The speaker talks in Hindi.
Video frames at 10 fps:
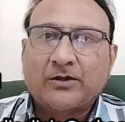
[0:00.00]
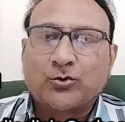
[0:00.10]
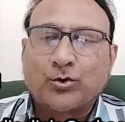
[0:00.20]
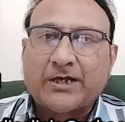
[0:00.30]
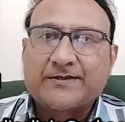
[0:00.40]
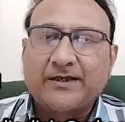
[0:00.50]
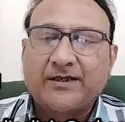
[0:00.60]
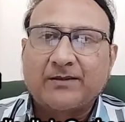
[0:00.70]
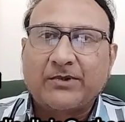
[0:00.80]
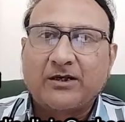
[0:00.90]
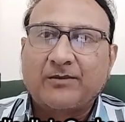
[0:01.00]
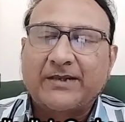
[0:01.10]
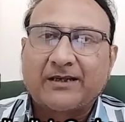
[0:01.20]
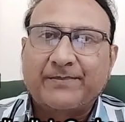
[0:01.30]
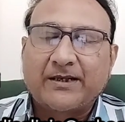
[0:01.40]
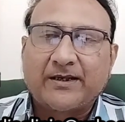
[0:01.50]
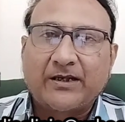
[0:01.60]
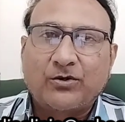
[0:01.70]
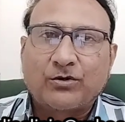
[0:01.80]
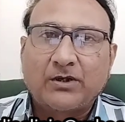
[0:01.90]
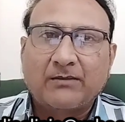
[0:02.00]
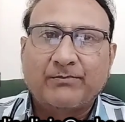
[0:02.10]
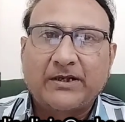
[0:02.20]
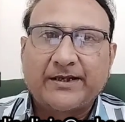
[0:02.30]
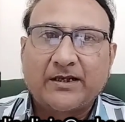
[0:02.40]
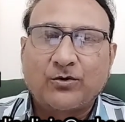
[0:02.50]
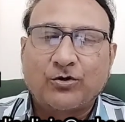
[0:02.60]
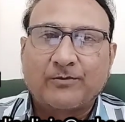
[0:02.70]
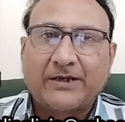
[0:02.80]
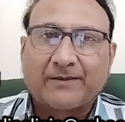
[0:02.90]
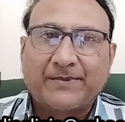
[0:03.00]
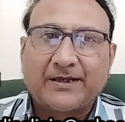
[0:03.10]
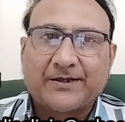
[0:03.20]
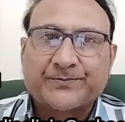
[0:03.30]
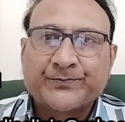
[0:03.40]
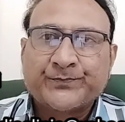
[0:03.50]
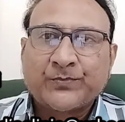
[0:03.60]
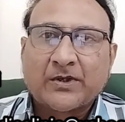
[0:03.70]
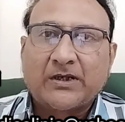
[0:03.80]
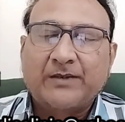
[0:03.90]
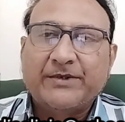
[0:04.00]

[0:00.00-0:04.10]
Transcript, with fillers: थोरासिक या मिडिल बैक पेन है और लंबार या लोअर बैक पेन है अब